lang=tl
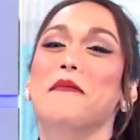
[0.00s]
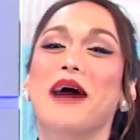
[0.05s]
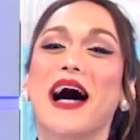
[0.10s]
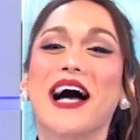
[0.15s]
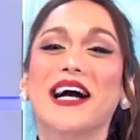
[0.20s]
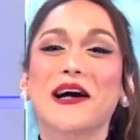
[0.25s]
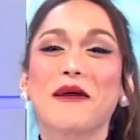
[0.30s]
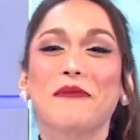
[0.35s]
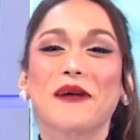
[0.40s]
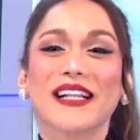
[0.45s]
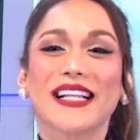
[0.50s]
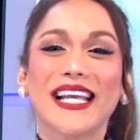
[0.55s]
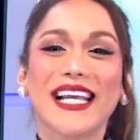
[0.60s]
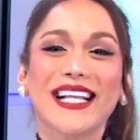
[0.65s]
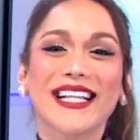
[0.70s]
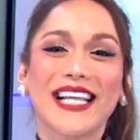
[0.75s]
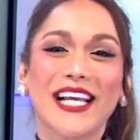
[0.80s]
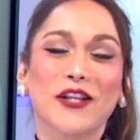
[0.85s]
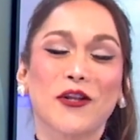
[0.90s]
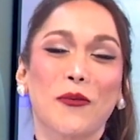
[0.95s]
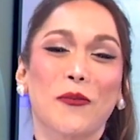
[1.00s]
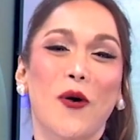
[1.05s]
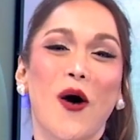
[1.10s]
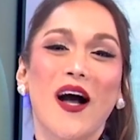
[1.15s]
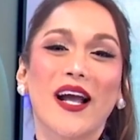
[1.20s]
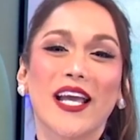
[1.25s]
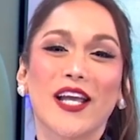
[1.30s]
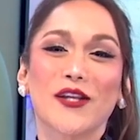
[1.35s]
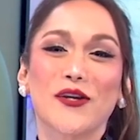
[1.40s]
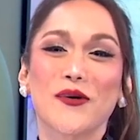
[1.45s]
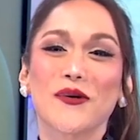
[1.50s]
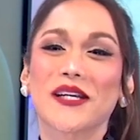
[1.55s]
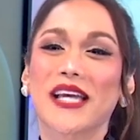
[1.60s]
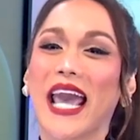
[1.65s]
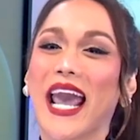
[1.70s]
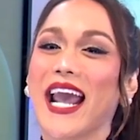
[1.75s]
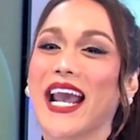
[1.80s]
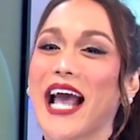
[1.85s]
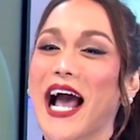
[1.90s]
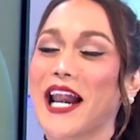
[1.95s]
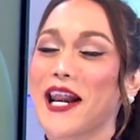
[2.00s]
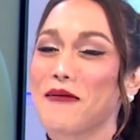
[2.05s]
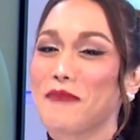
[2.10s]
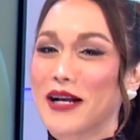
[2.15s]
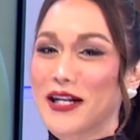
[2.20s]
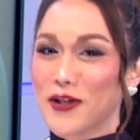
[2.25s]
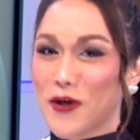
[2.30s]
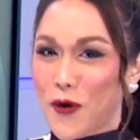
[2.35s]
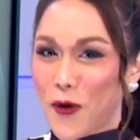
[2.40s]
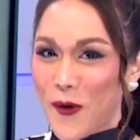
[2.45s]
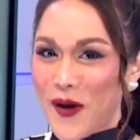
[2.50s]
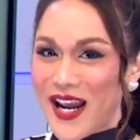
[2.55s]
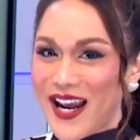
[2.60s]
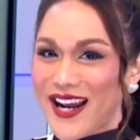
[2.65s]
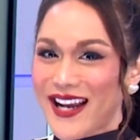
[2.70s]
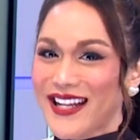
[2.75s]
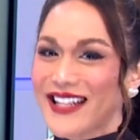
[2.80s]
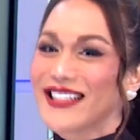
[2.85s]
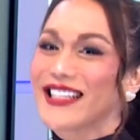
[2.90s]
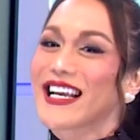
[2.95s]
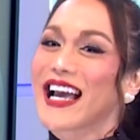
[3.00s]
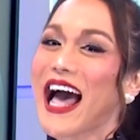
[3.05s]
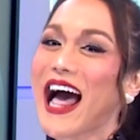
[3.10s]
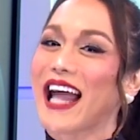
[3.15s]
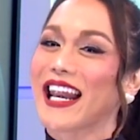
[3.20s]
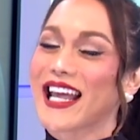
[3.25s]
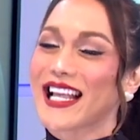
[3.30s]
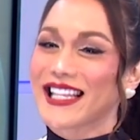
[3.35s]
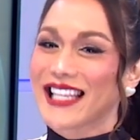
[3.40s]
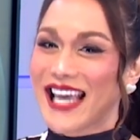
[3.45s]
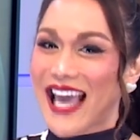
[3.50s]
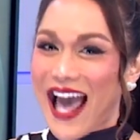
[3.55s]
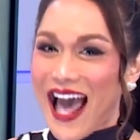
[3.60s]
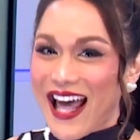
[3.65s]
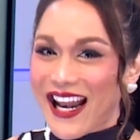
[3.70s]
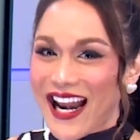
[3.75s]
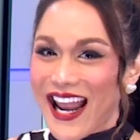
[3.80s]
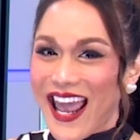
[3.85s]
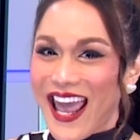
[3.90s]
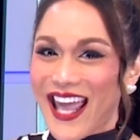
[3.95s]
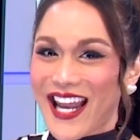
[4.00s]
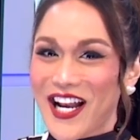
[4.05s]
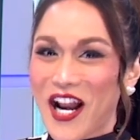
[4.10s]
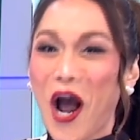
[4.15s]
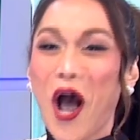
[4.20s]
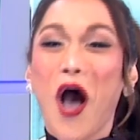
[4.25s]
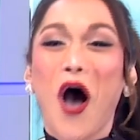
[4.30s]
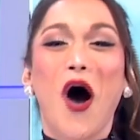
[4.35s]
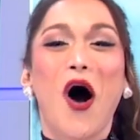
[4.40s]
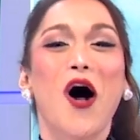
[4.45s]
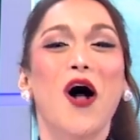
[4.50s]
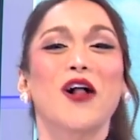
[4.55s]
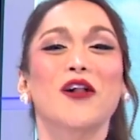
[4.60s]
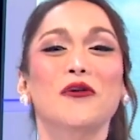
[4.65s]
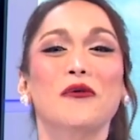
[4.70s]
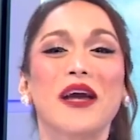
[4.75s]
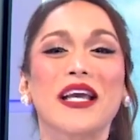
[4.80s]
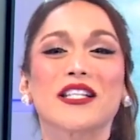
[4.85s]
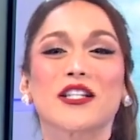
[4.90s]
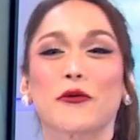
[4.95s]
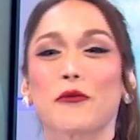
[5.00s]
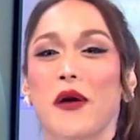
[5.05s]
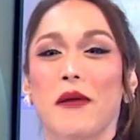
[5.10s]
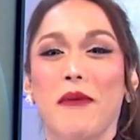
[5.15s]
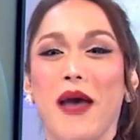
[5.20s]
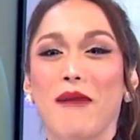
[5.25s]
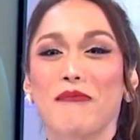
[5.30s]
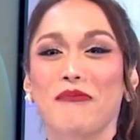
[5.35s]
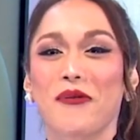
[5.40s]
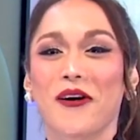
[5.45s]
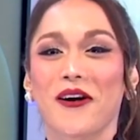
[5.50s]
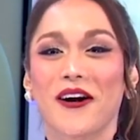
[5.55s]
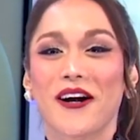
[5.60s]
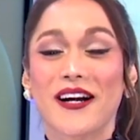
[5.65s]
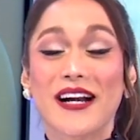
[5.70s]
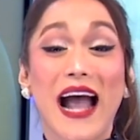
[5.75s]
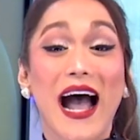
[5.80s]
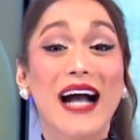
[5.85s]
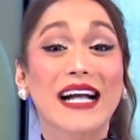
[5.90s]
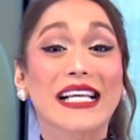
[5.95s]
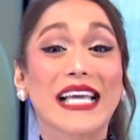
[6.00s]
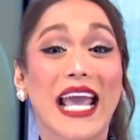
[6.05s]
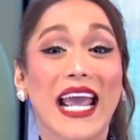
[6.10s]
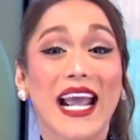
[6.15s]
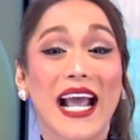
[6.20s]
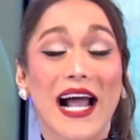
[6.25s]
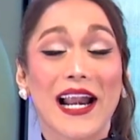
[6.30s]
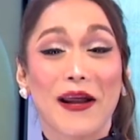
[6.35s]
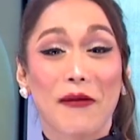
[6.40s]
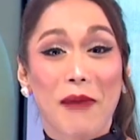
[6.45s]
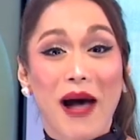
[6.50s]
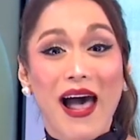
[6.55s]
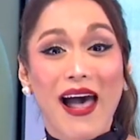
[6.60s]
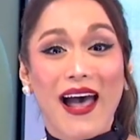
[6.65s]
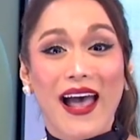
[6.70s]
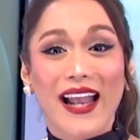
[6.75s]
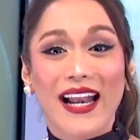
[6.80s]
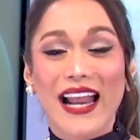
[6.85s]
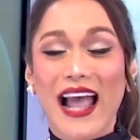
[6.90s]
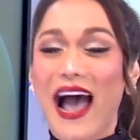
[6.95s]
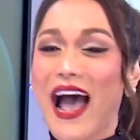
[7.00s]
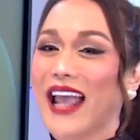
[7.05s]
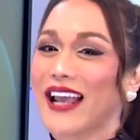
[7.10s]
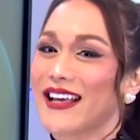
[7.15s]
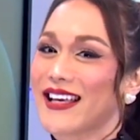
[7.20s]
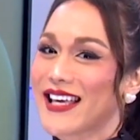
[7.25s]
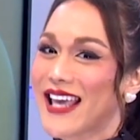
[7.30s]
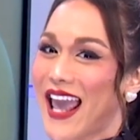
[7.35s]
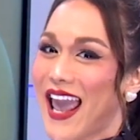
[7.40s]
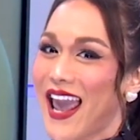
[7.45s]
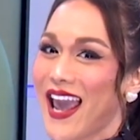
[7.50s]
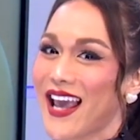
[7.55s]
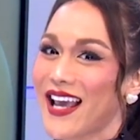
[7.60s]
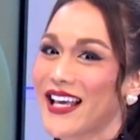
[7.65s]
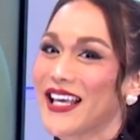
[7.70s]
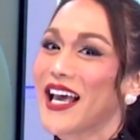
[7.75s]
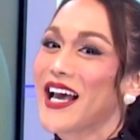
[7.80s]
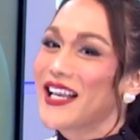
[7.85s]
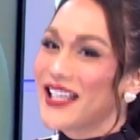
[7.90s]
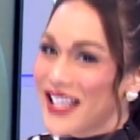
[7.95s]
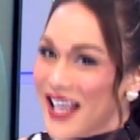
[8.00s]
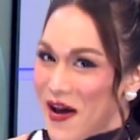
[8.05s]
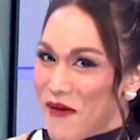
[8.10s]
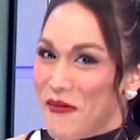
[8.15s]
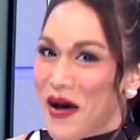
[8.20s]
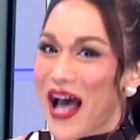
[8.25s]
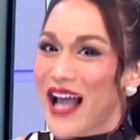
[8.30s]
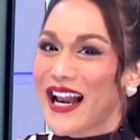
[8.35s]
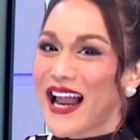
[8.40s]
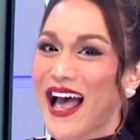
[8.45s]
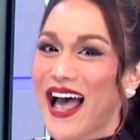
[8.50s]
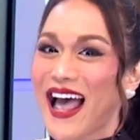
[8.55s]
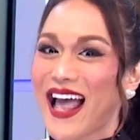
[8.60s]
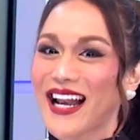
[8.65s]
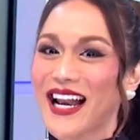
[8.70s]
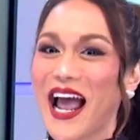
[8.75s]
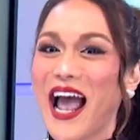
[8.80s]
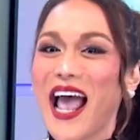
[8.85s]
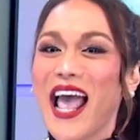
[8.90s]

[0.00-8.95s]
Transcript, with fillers: Mga kapatid, ito po ang inyong K-Alaman Queen, Kalad Karen. Always remember na ang K-Alaman ay K-Yamanan.